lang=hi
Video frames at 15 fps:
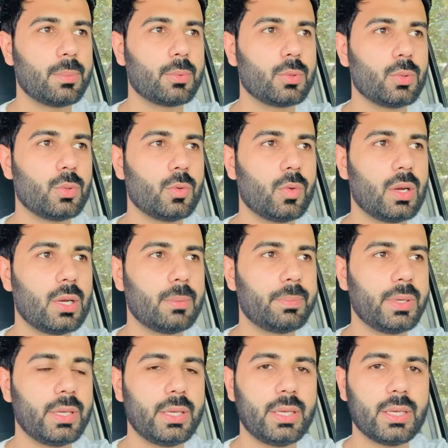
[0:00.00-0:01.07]
आपको वहाँ
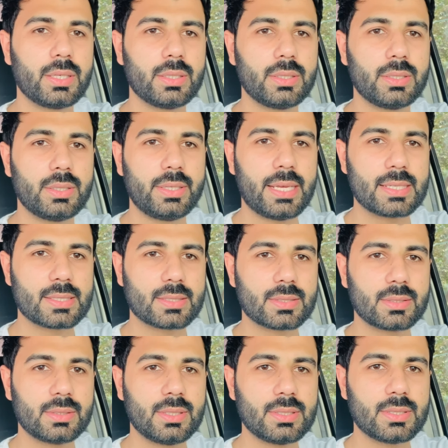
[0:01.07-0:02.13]
पे एक
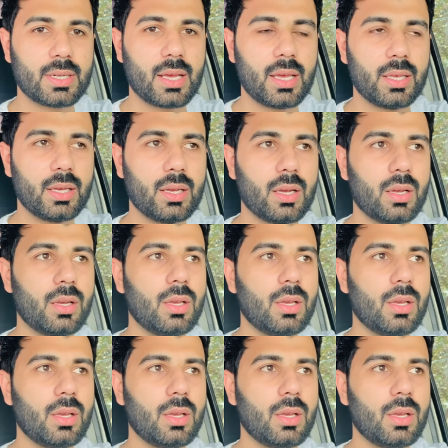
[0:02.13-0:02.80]
डेस्क नजर आएगा